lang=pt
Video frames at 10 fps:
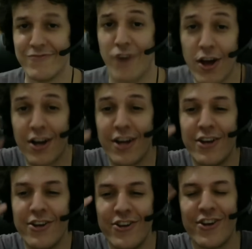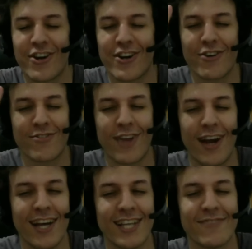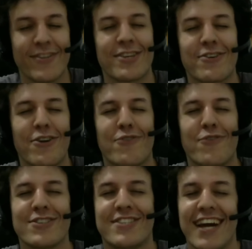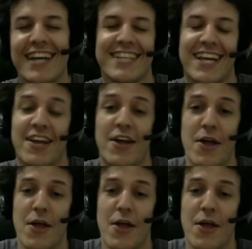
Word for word: Fala galerinha, o que Vem tranquilo com vocês, é.